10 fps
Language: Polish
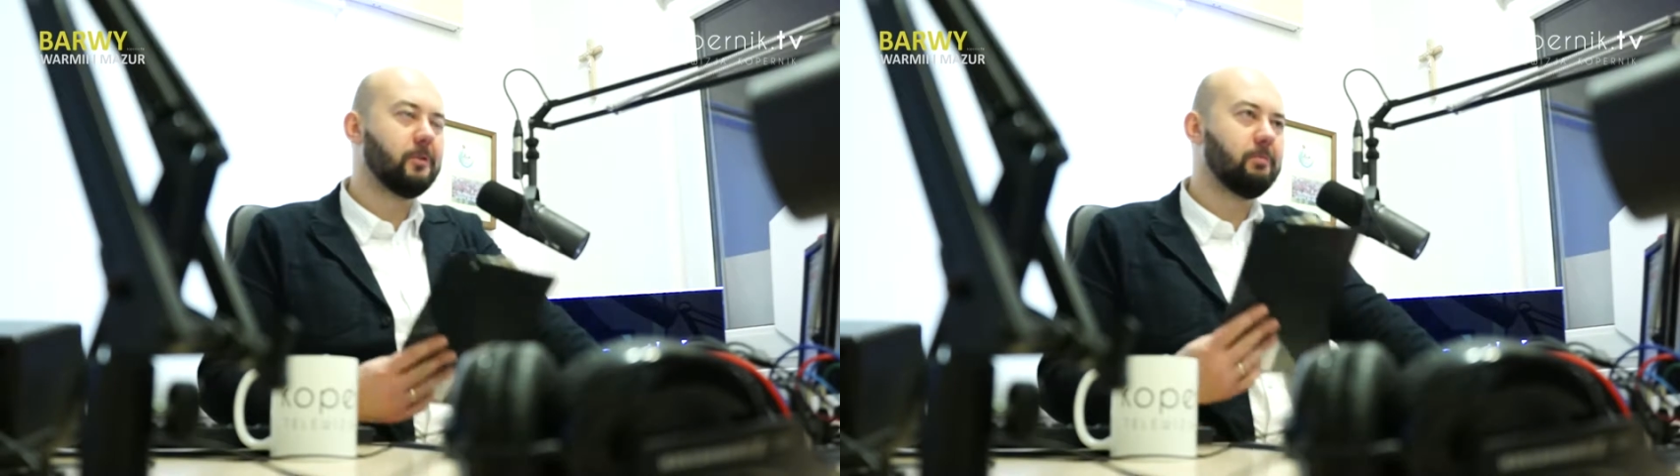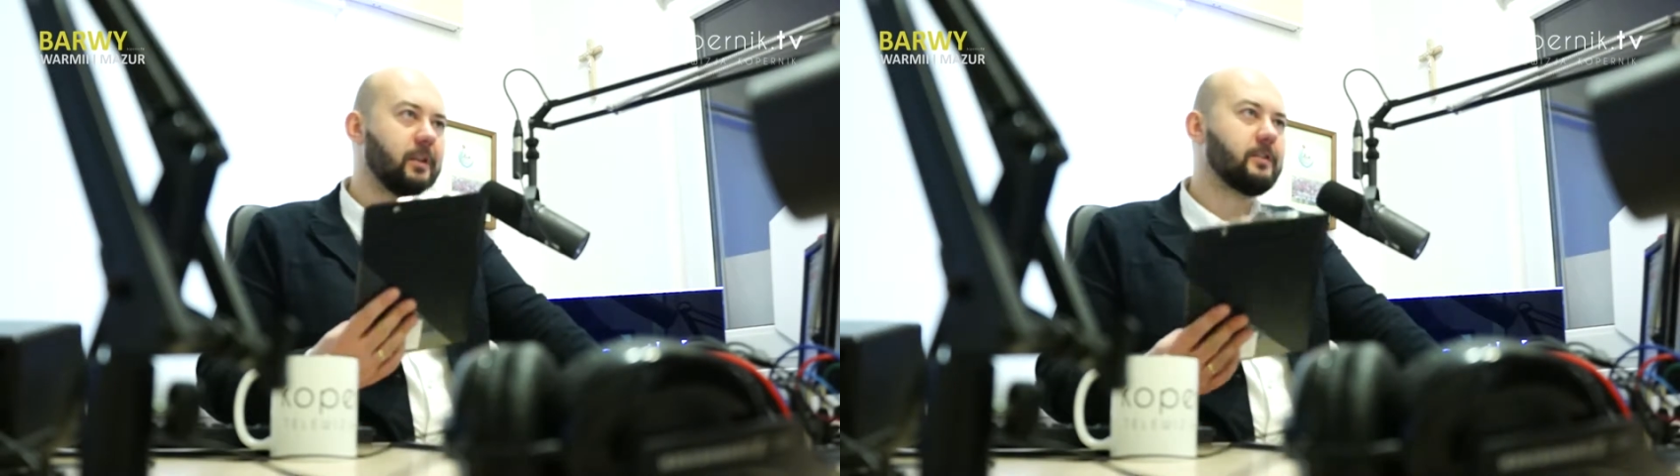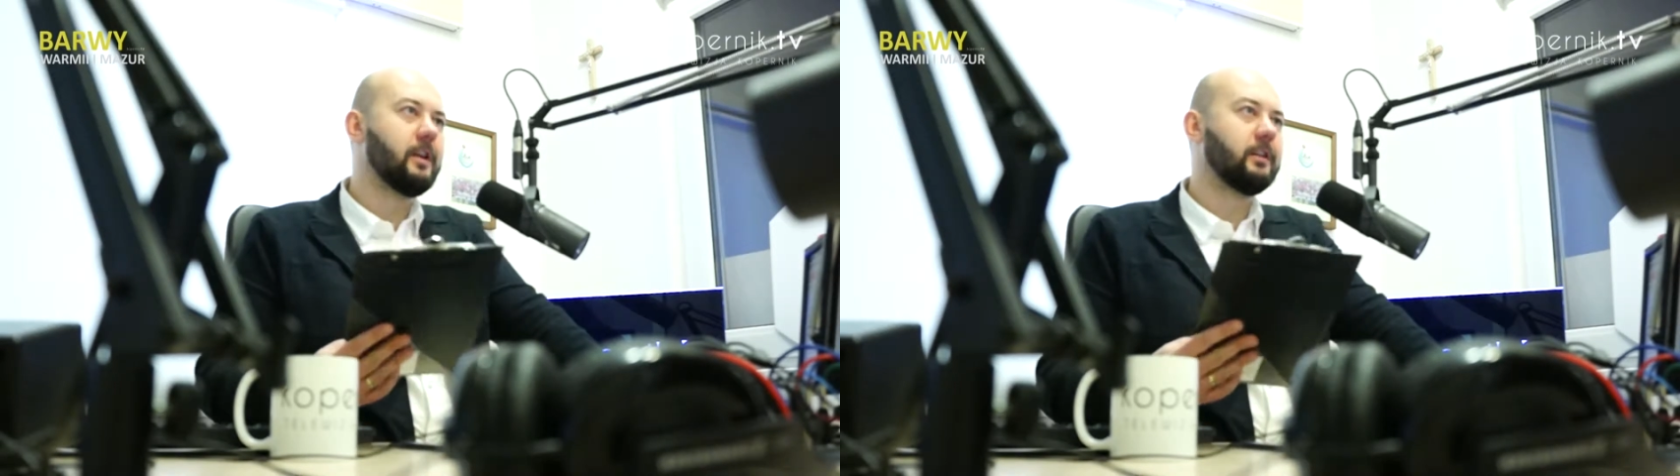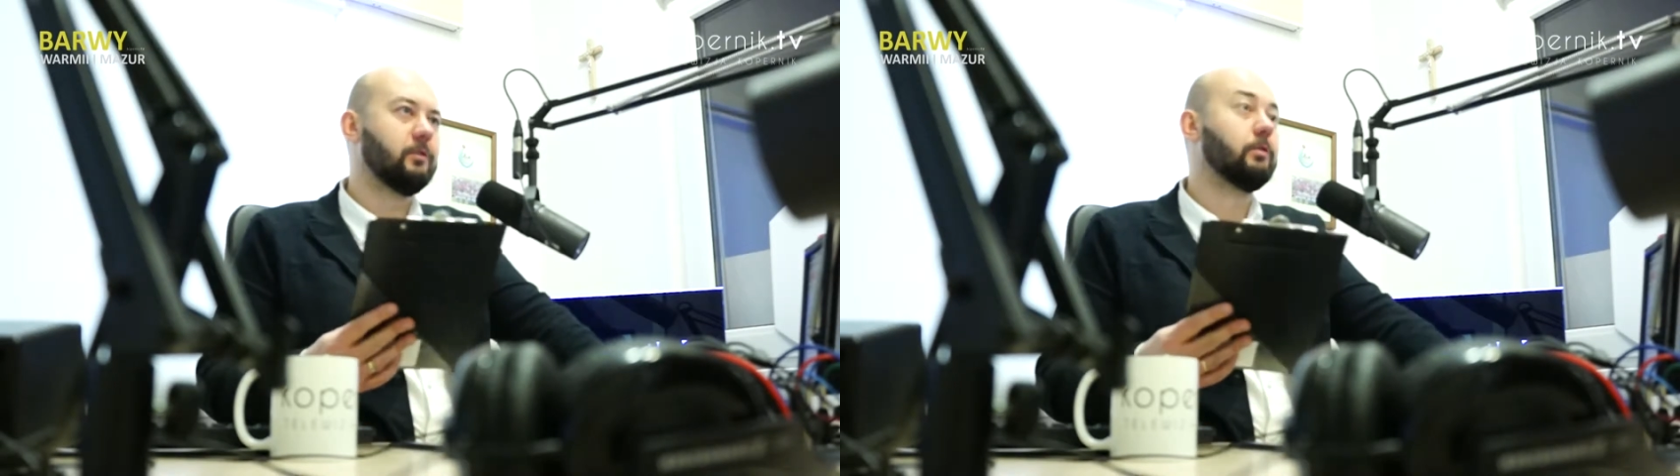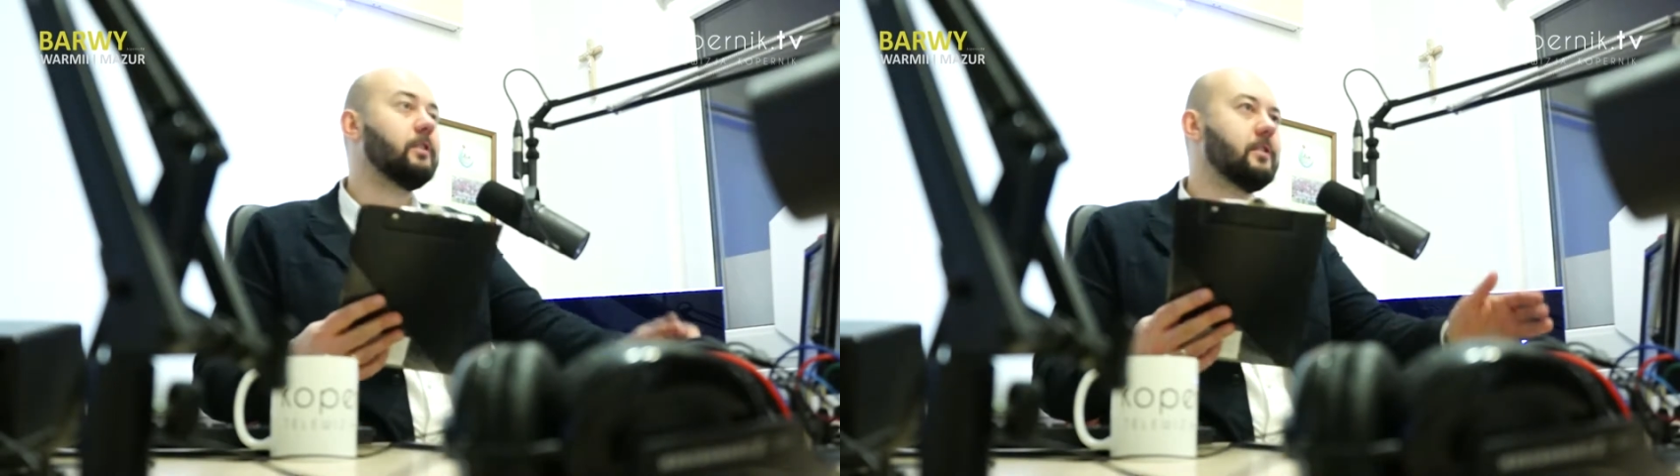plecaki,
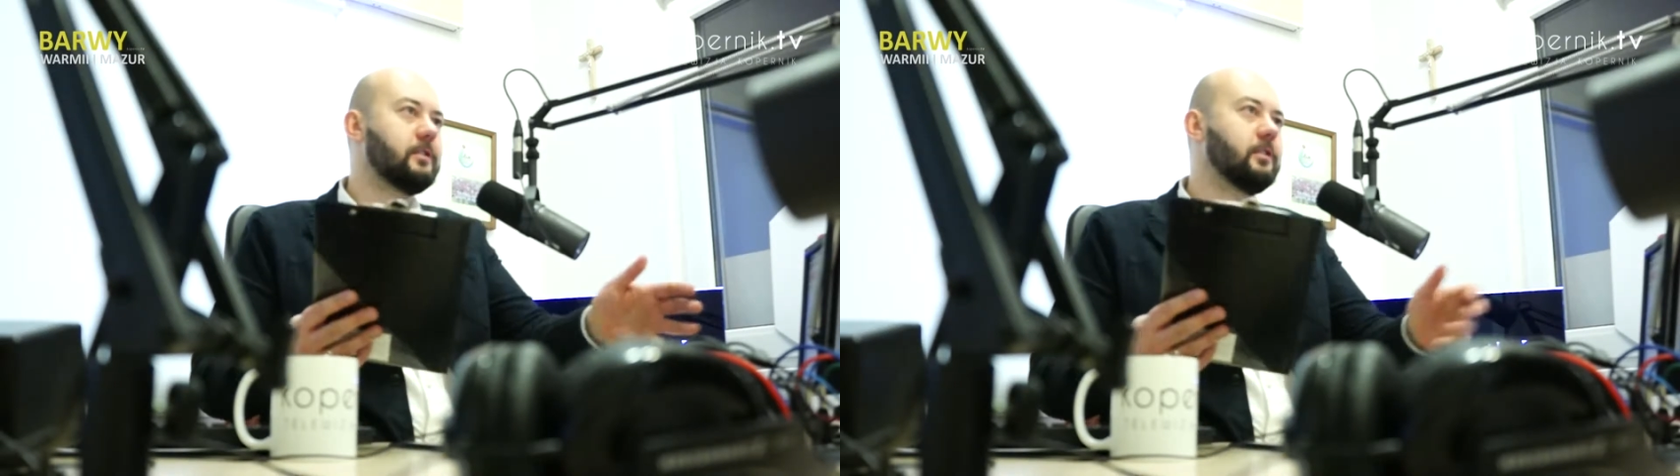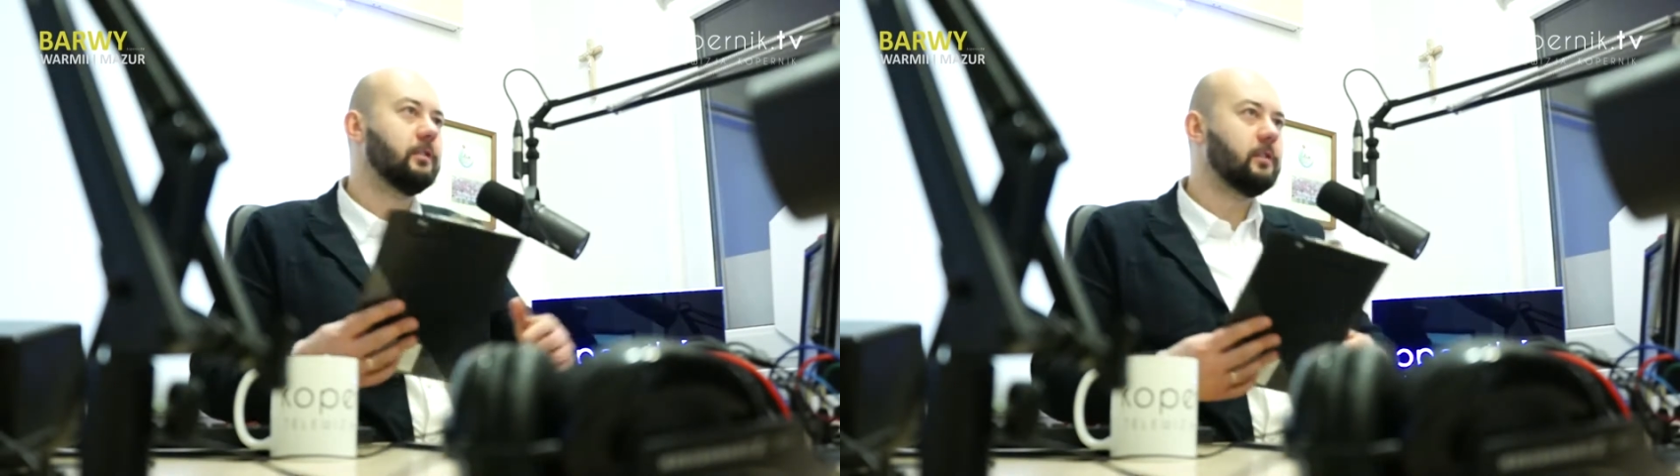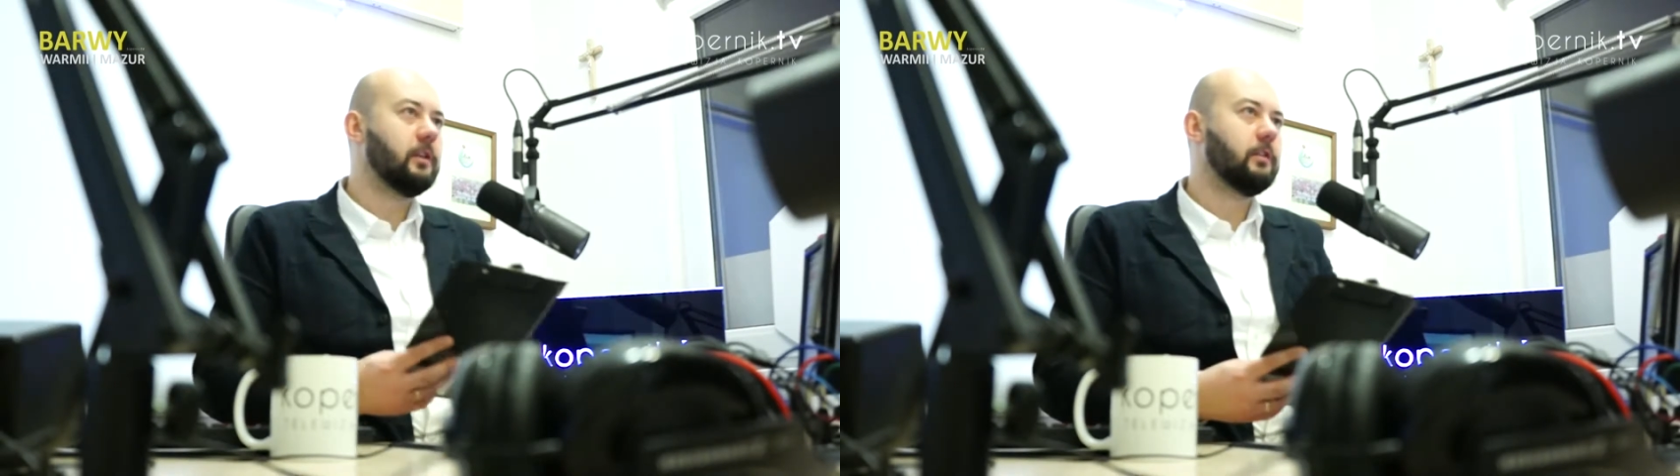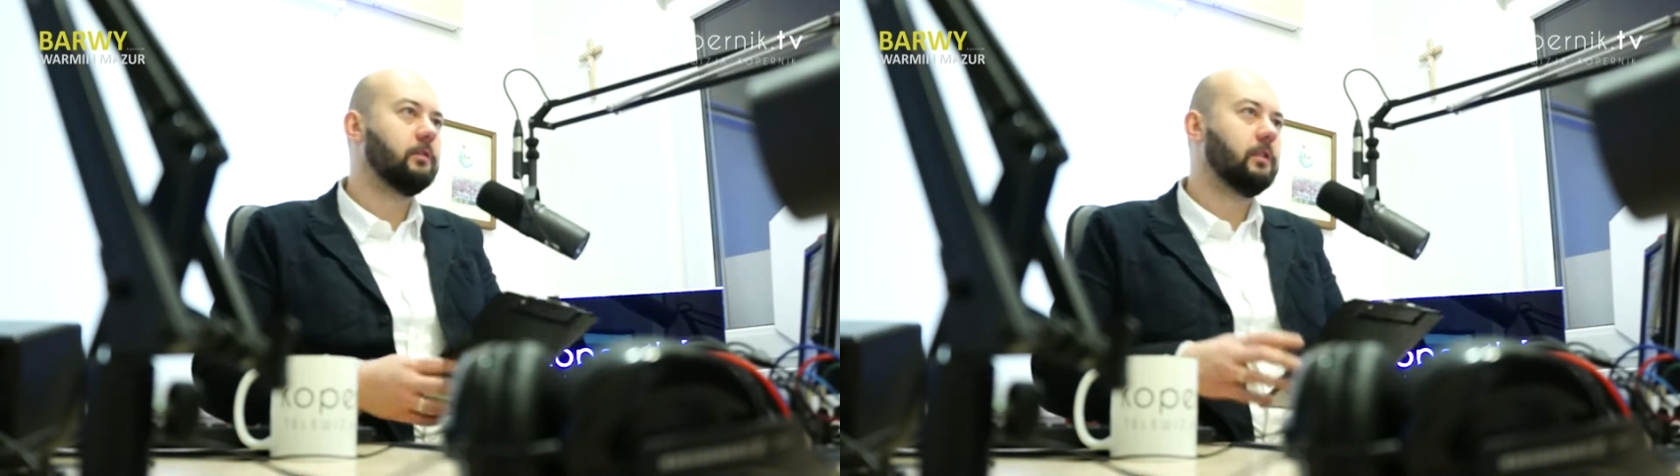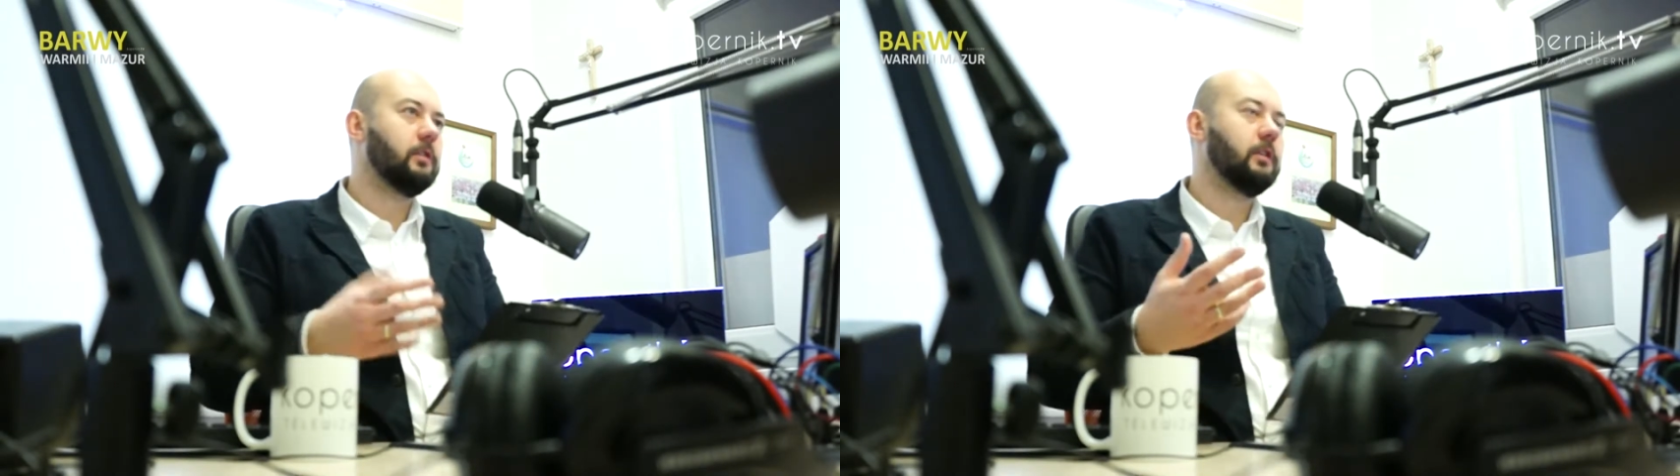tornistry, tak,
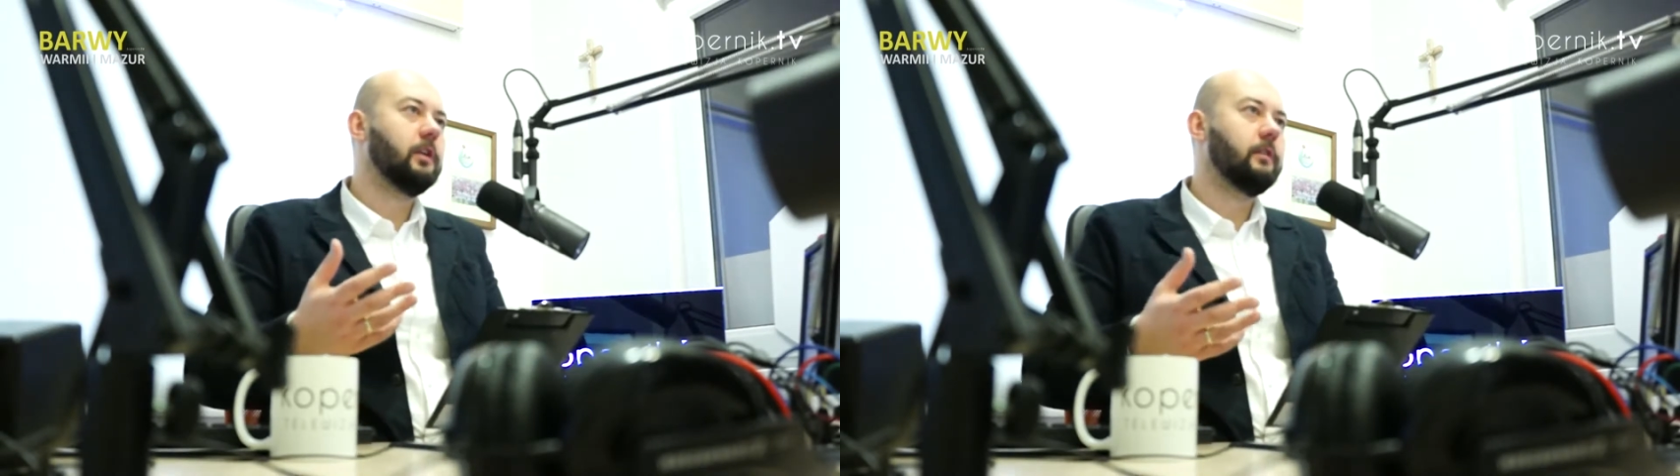one mm.